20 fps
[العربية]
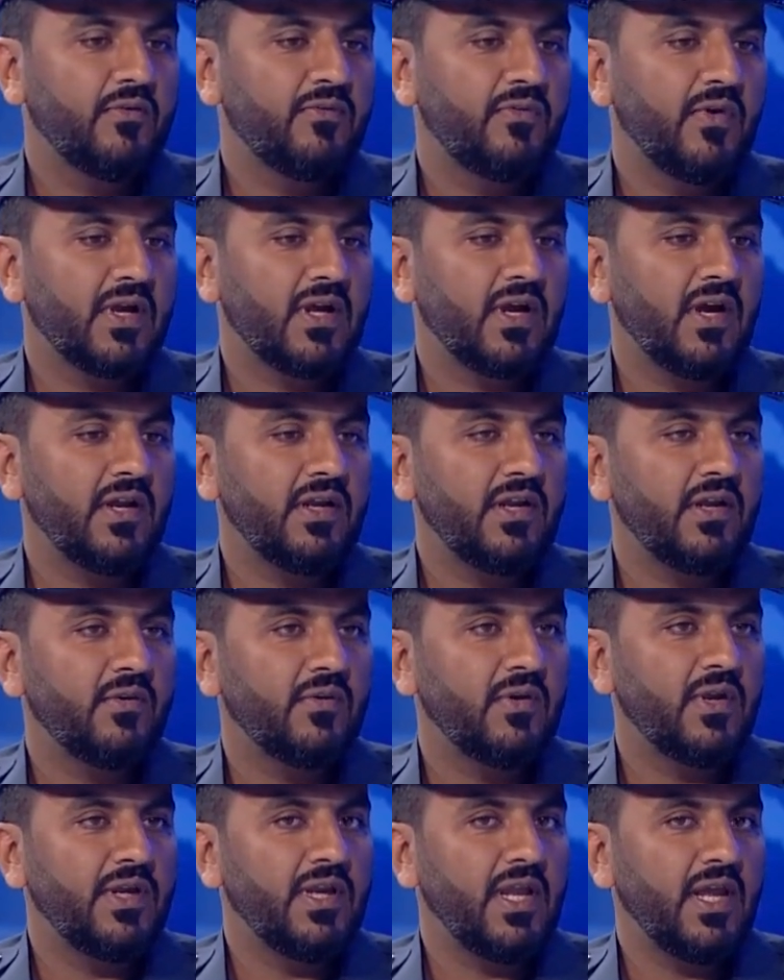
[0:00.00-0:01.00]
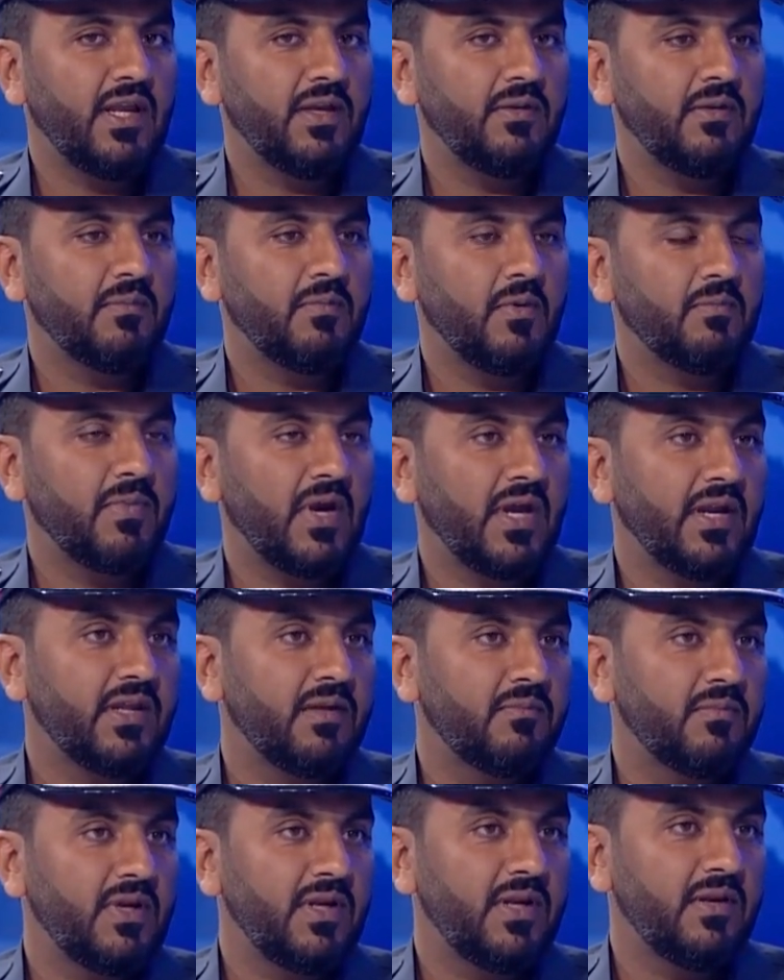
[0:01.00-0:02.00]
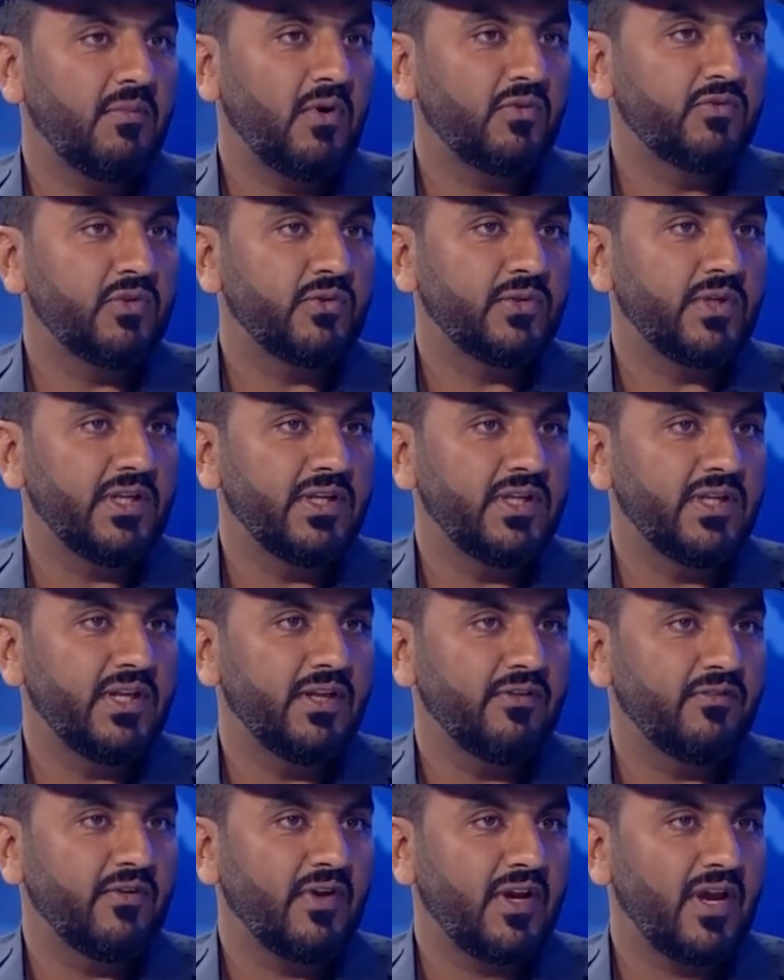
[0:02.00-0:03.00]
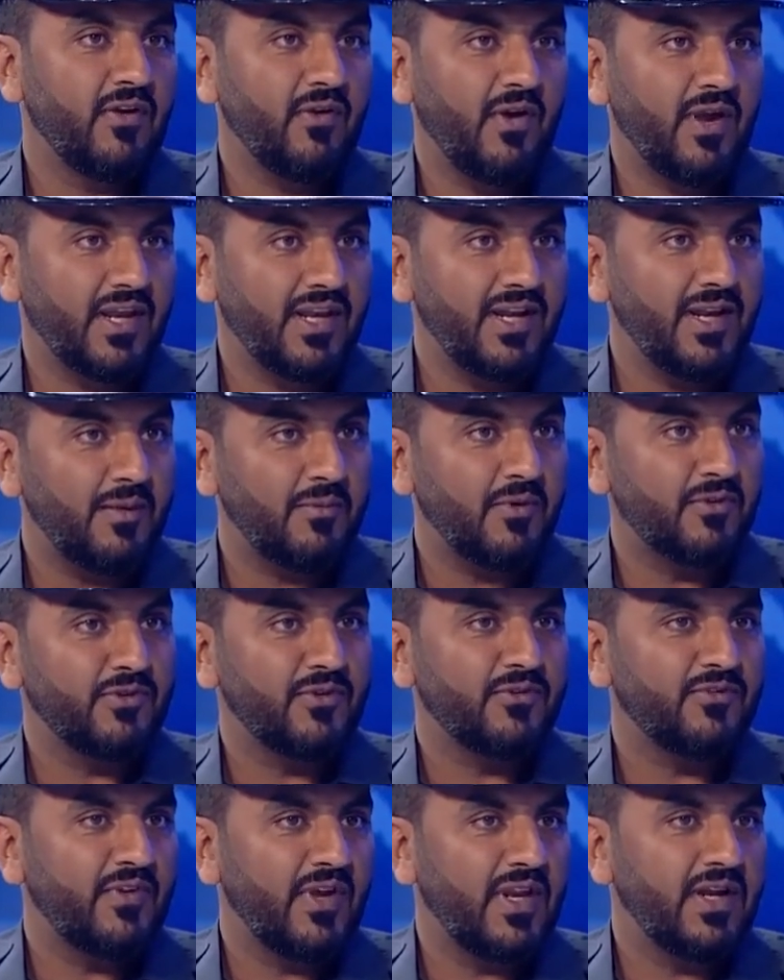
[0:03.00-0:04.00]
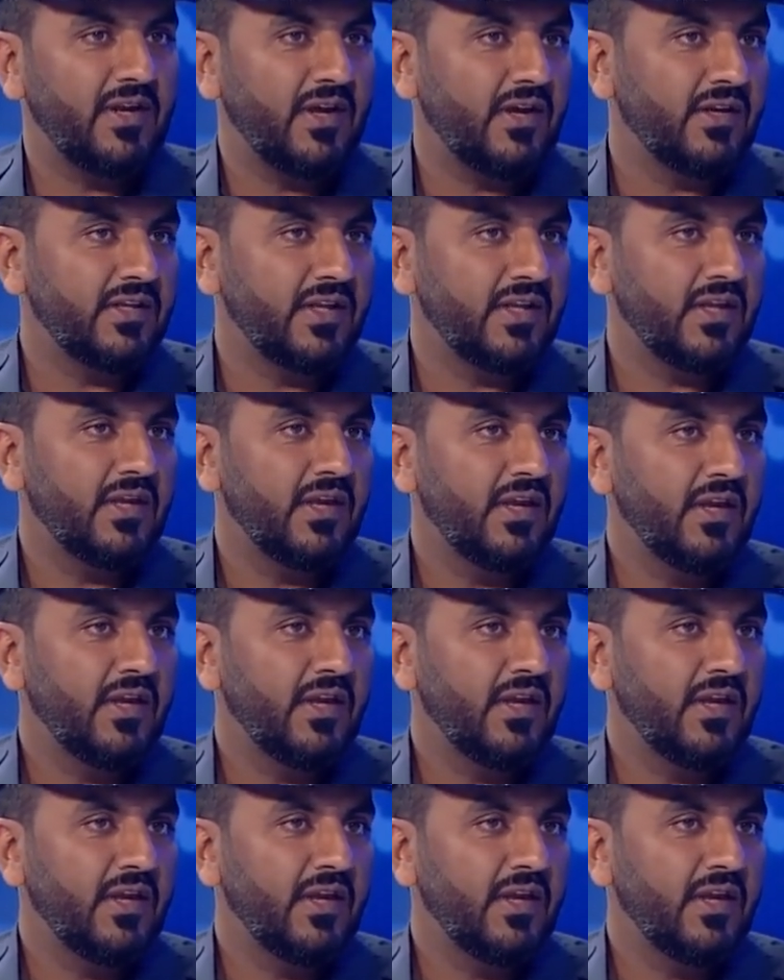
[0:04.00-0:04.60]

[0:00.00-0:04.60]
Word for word: فكانوا ان يعني منبهرين بالموجود عندنا فقالوا هاي كله موجود في هالنادي